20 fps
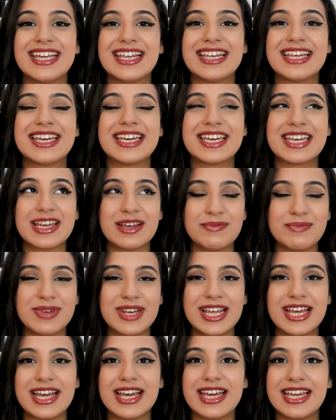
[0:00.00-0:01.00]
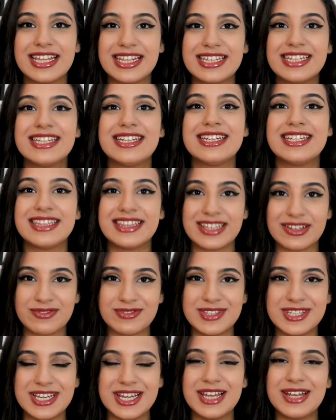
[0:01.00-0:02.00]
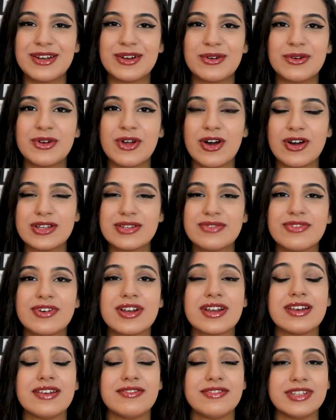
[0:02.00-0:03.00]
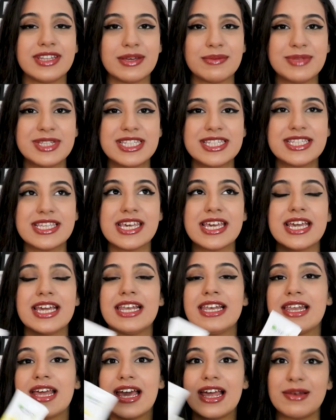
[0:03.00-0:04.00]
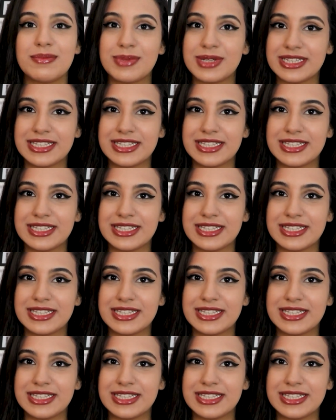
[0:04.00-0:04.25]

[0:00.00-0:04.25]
الكاملة اللي للتفتيح اللي لونها أصفر اللي فيتامين سي اللي قلب